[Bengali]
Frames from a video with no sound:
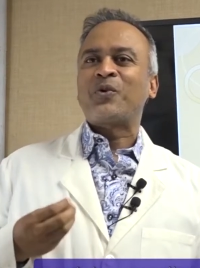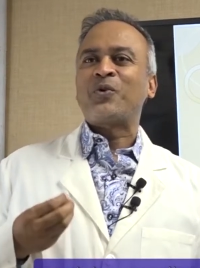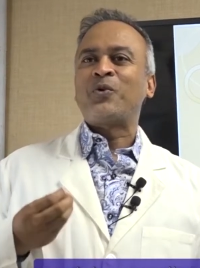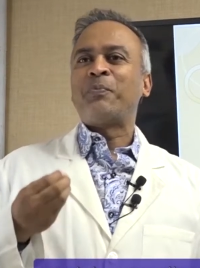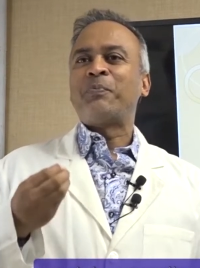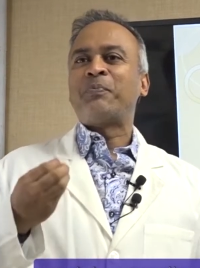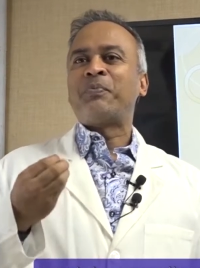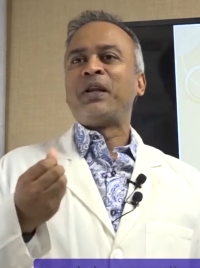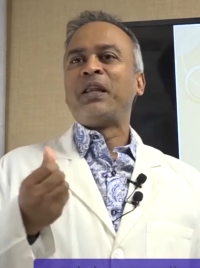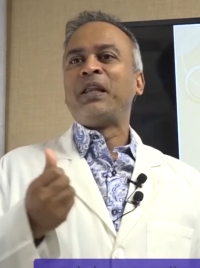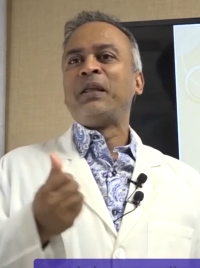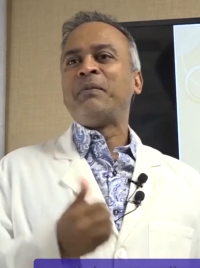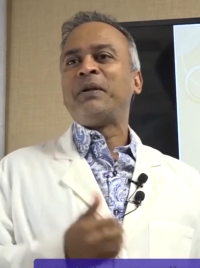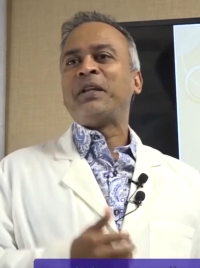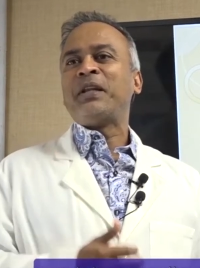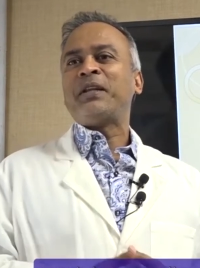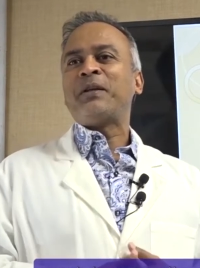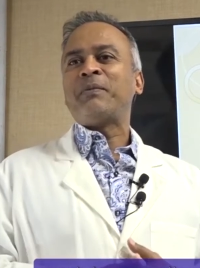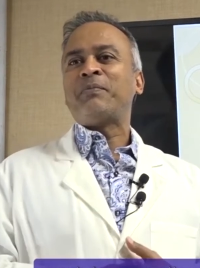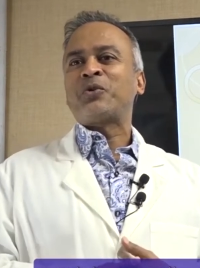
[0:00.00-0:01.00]
খুব
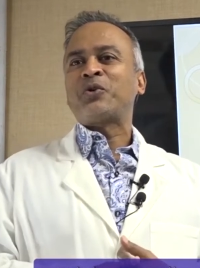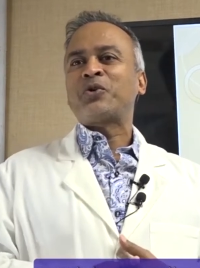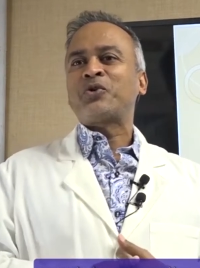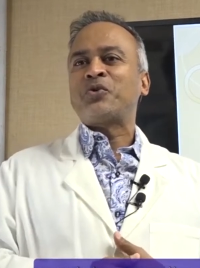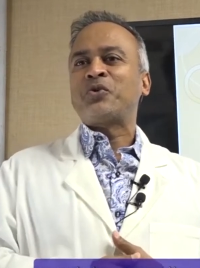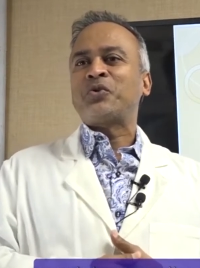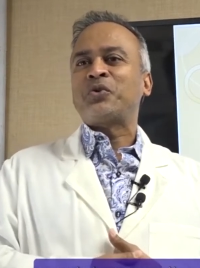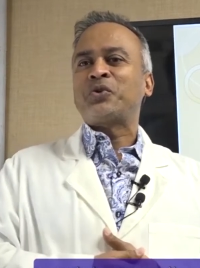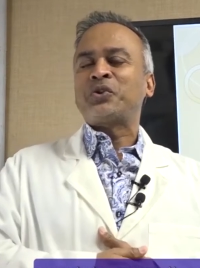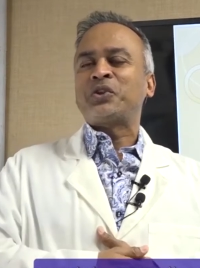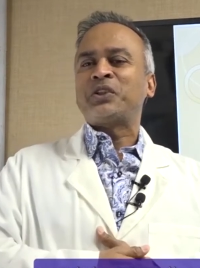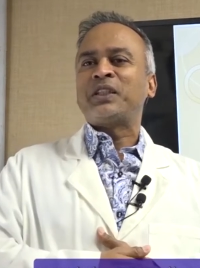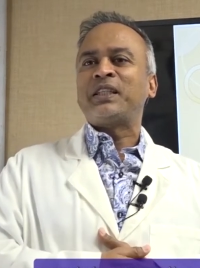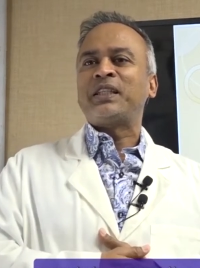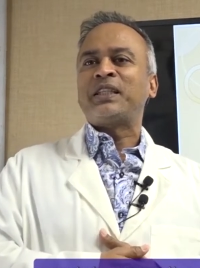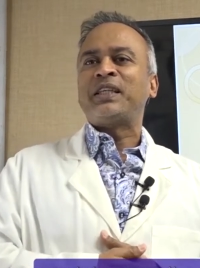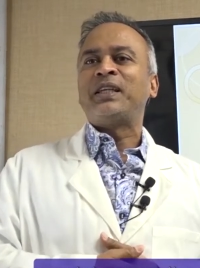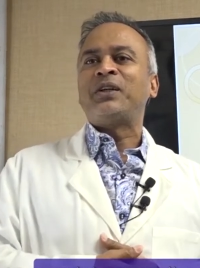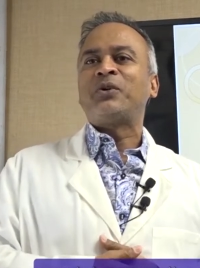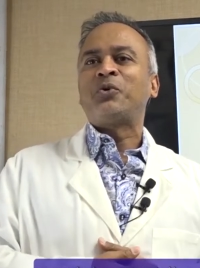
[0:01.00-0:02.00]
প্রিলিমিনারি প্রশ্ন করছেন
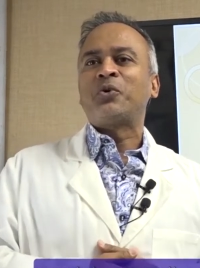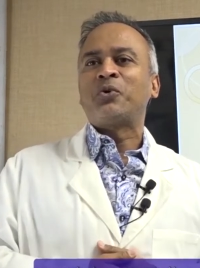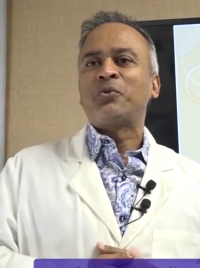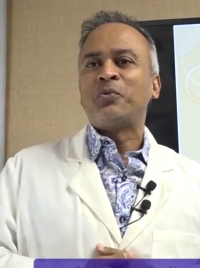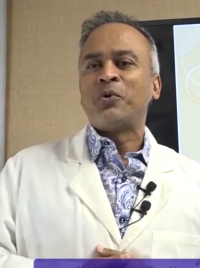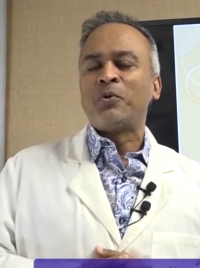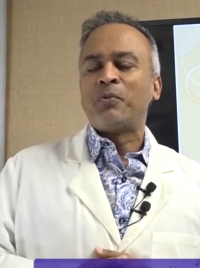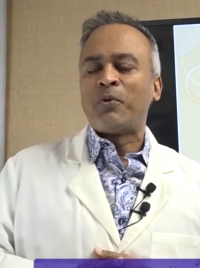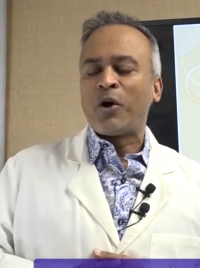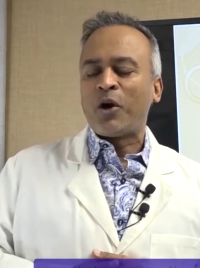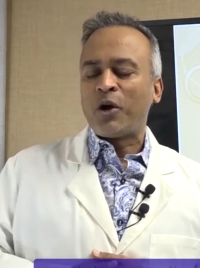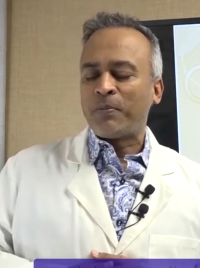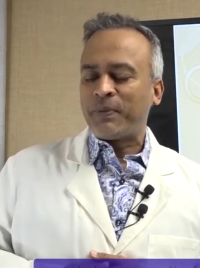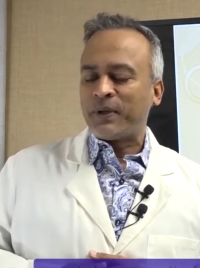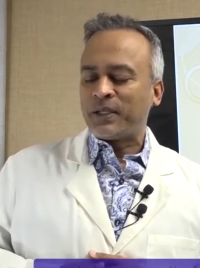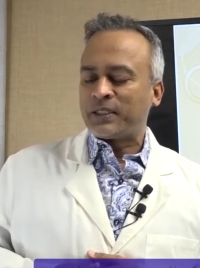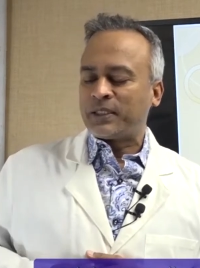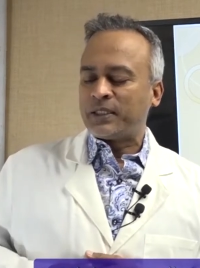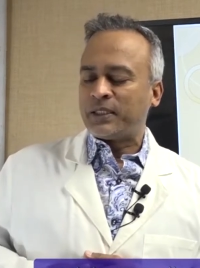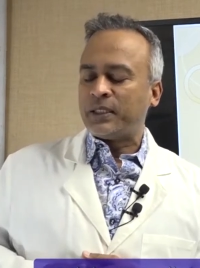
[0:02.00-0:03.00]
কি করব ভয়
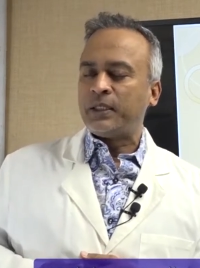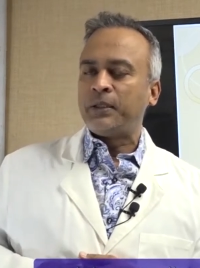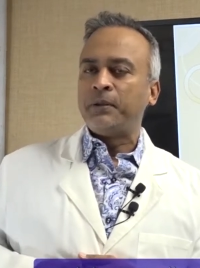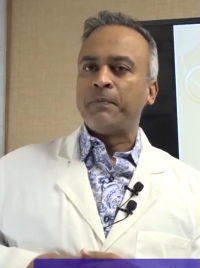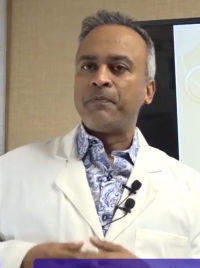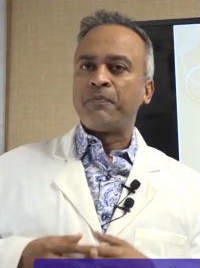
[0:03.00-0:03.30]
পাচ্ছি